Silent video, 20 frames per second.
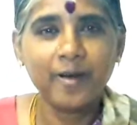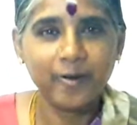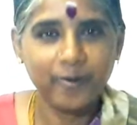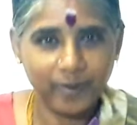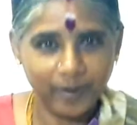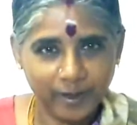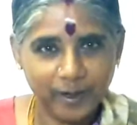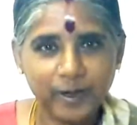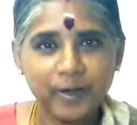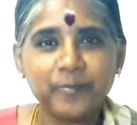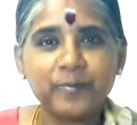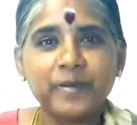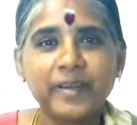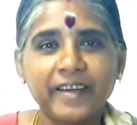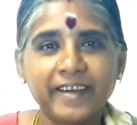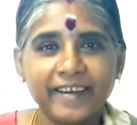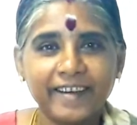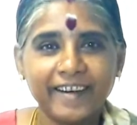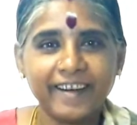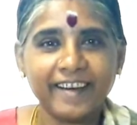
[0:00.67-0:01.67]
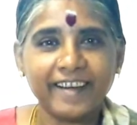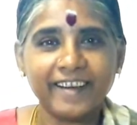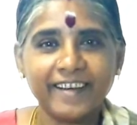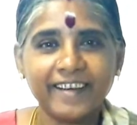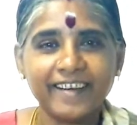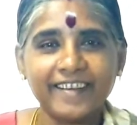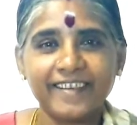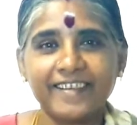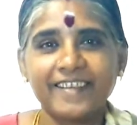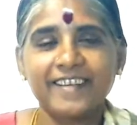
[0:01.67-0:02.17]
வணக்கம் நேயர்களே
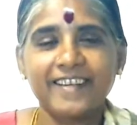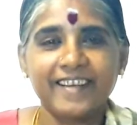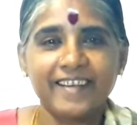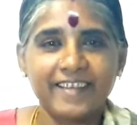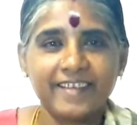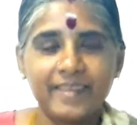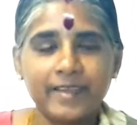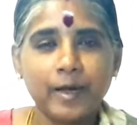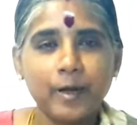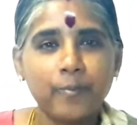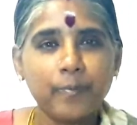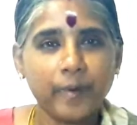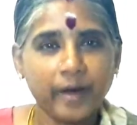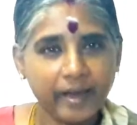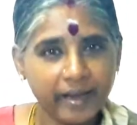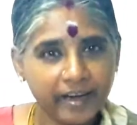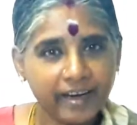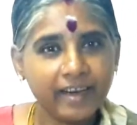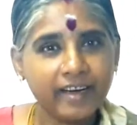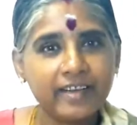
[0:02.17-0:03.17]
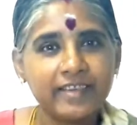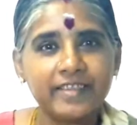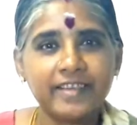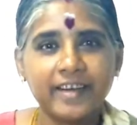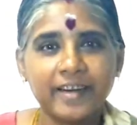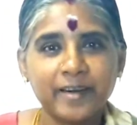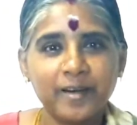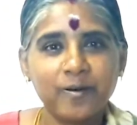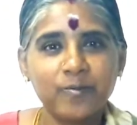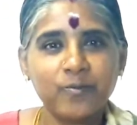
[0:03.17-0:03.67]
ஸ்ரீ பைங்கிலி
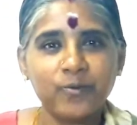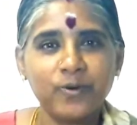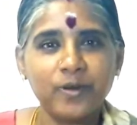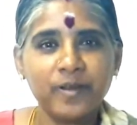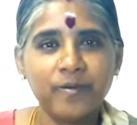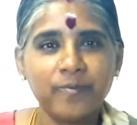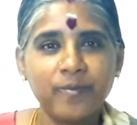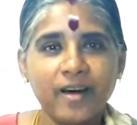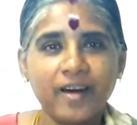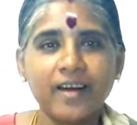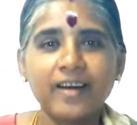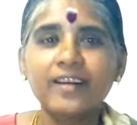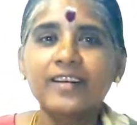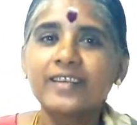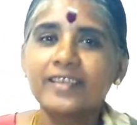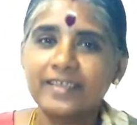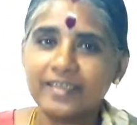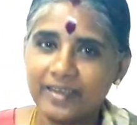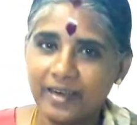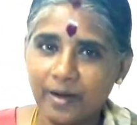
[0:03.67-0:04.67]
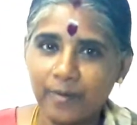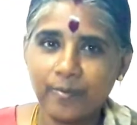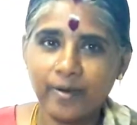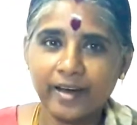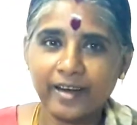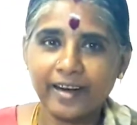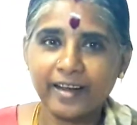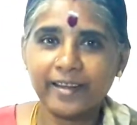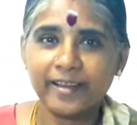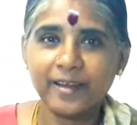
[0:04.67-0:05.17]
சேனல் மூலியமாக ஸ்ரீ
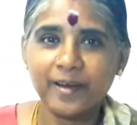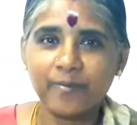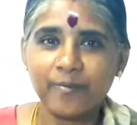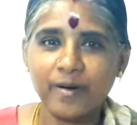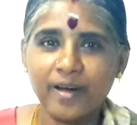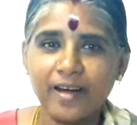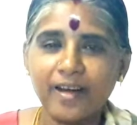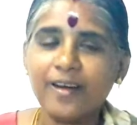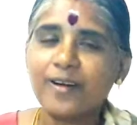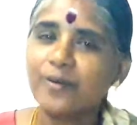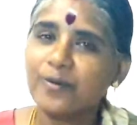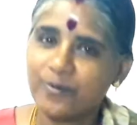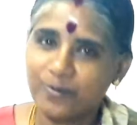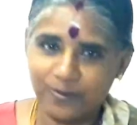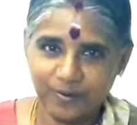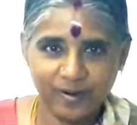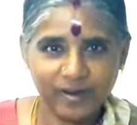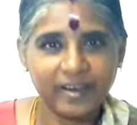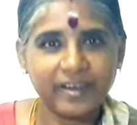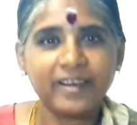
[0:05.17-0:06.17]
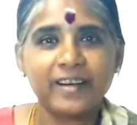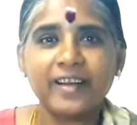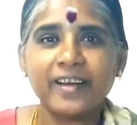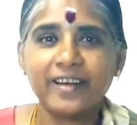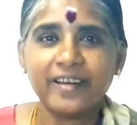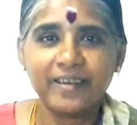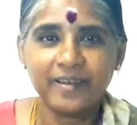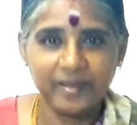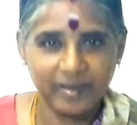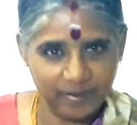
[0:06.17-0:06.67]
மரகதாமா உங்ககிட்ட
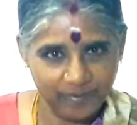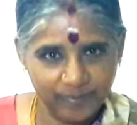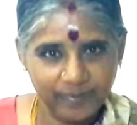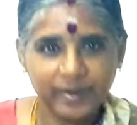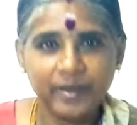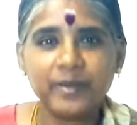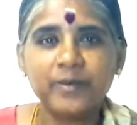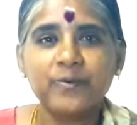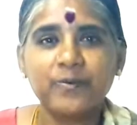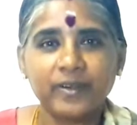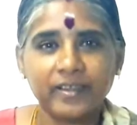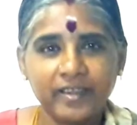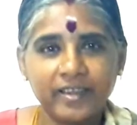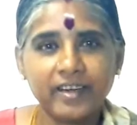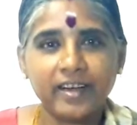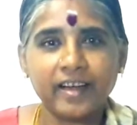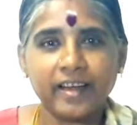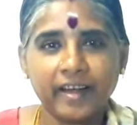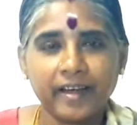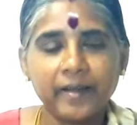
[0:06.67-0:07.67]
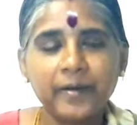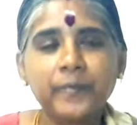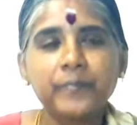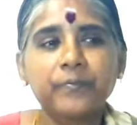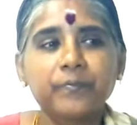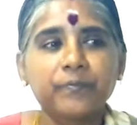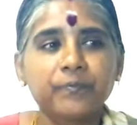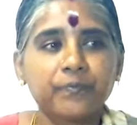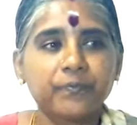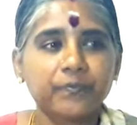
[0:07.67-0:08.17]
மீண்டும் வந்திருக்கேன்
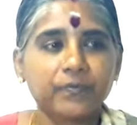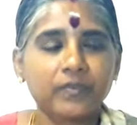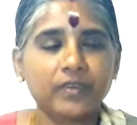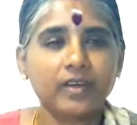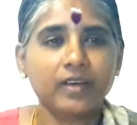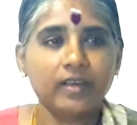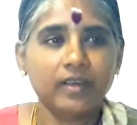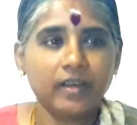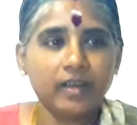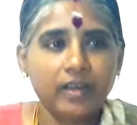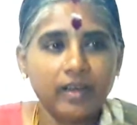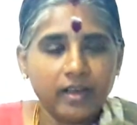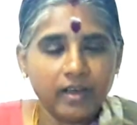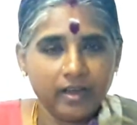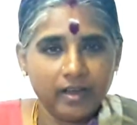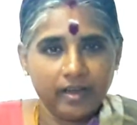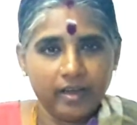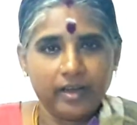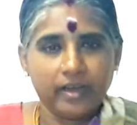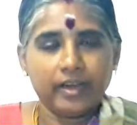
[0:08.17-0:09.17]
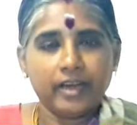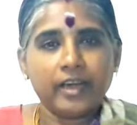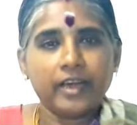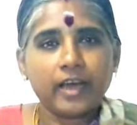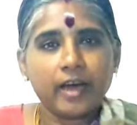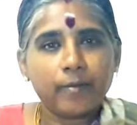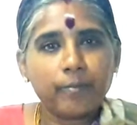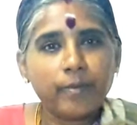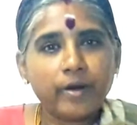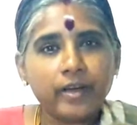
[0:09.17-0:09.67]
இன்றைக்கி
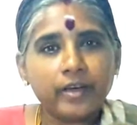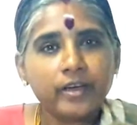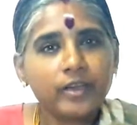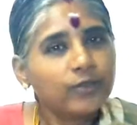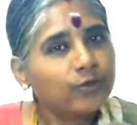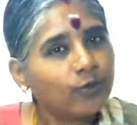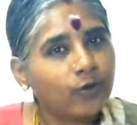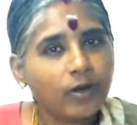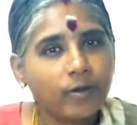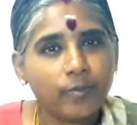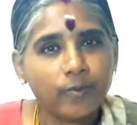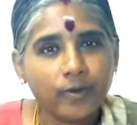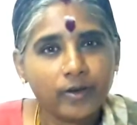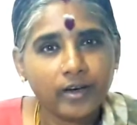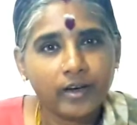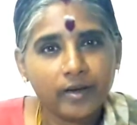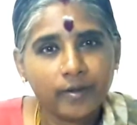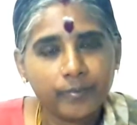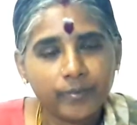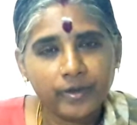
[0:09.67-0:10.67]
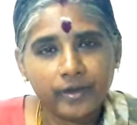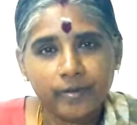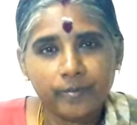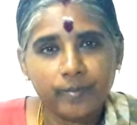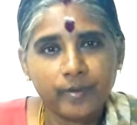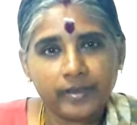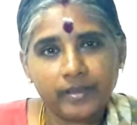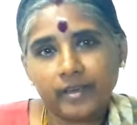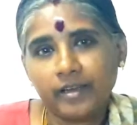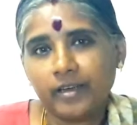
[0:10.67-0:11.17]
அம்மா என்ன சொல்ல போகிறேன் அப்படின்னு
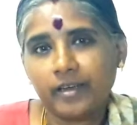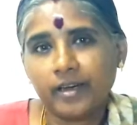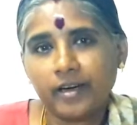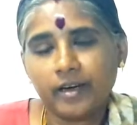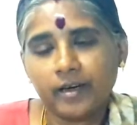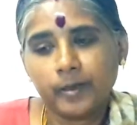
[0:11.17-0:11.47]
பார்த்தீங்கன்னா